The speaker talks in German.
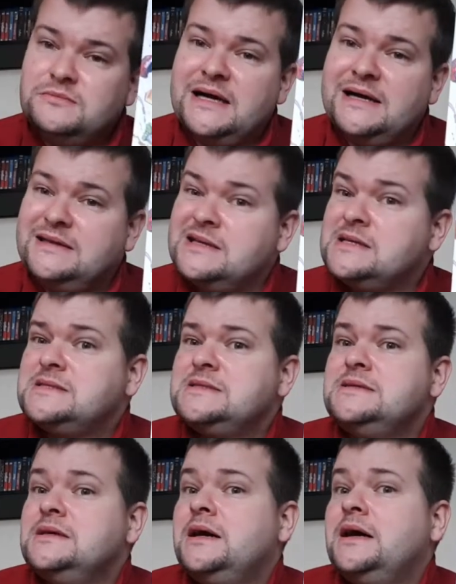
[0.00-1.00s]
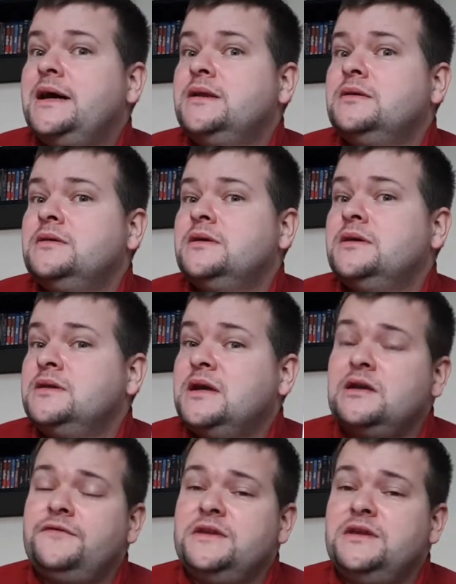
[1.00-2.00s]
nun mal, dass sie ein, äh, in
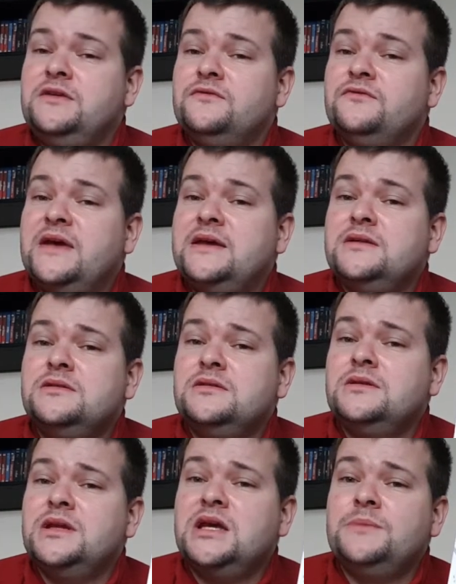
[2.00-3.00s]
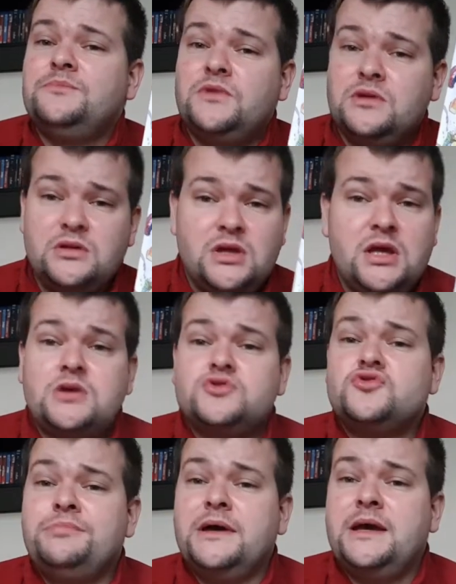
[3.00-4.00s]
einer fiktiven Welt lebt, in der
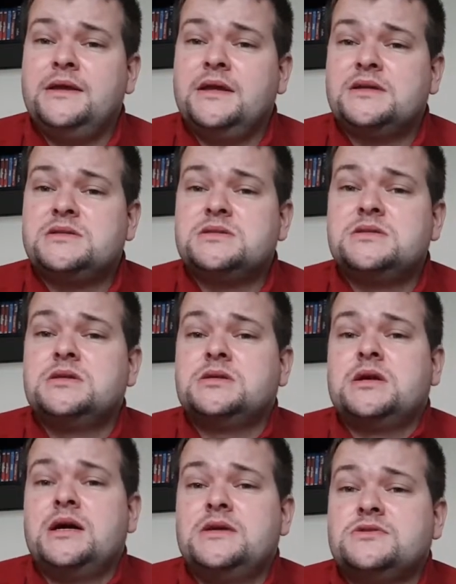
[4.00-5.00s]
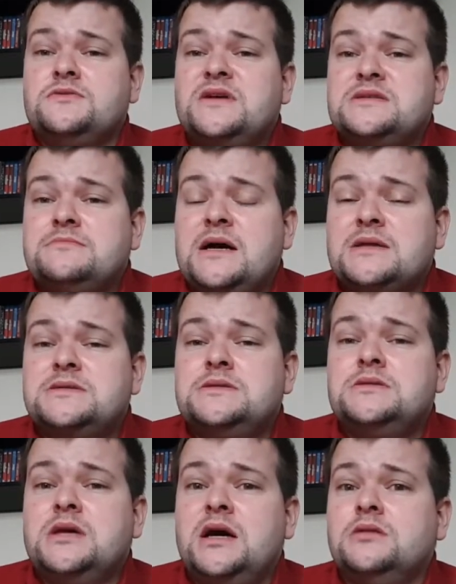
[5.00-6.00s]
Superhelden existieren. Also, was macht
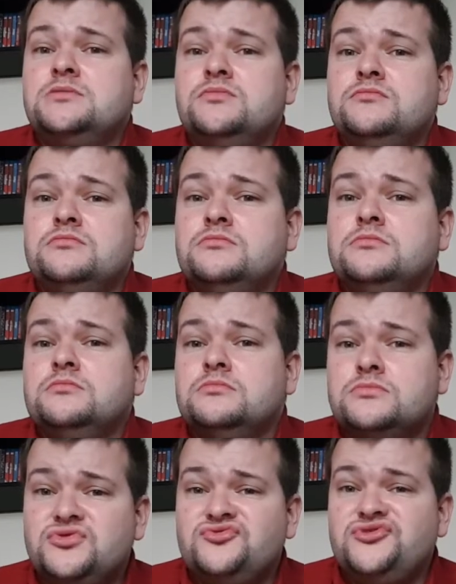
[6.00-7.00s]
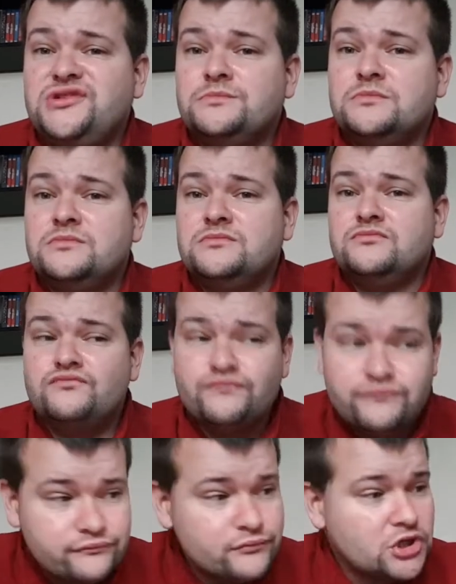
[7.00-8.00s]
sie? Ja, sie, sie
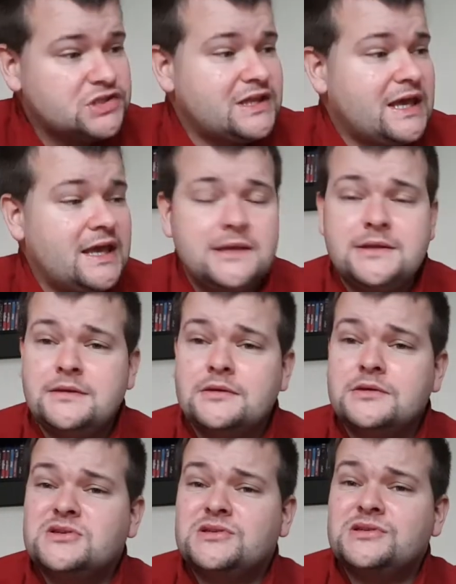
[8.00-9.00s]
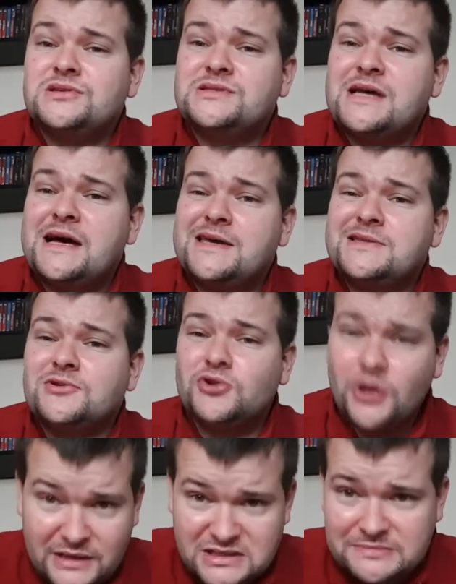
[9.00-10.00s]
möchte Held ihres eigenen
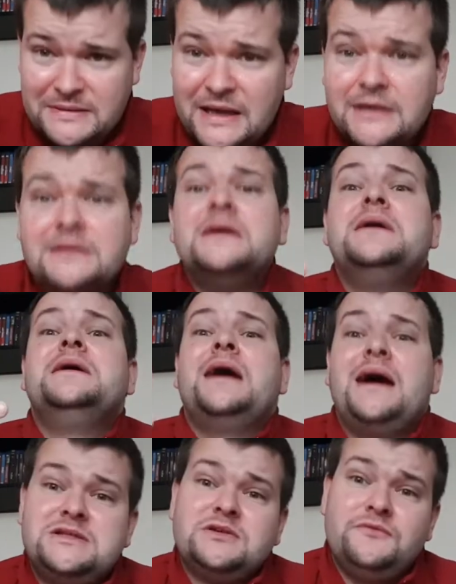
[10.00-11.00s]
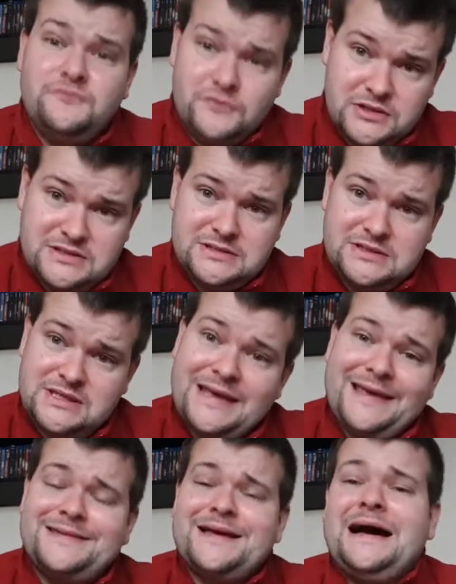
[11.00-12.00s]
Comics werden also wird
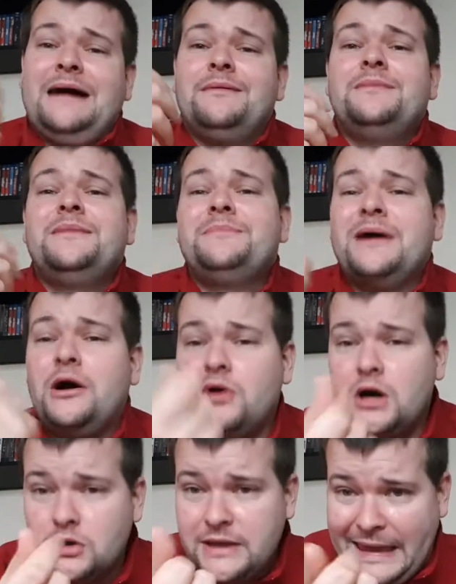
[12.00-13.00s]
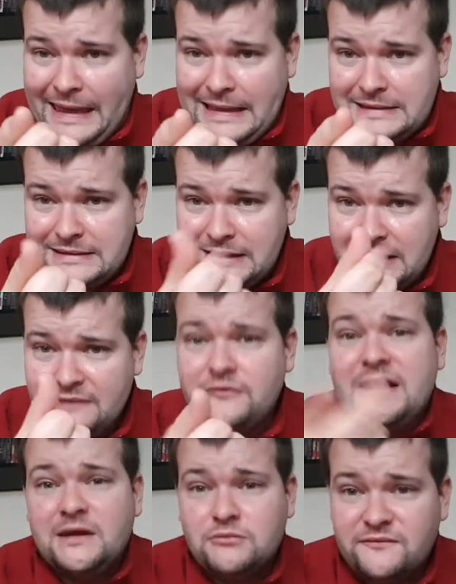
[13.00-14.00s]
sie Hate. Aber man braucht auch Geld, ne?
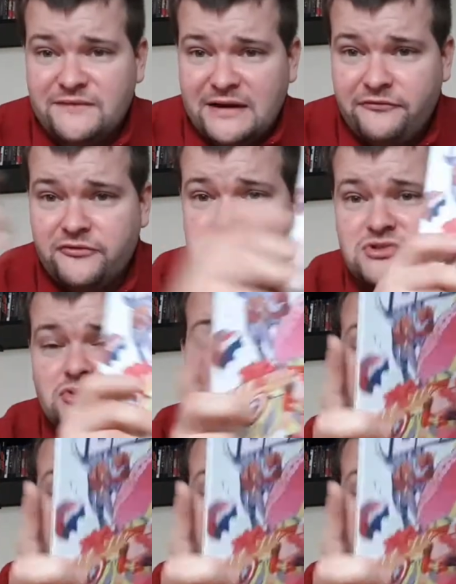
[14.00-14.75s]
Vor allem um Waffen zu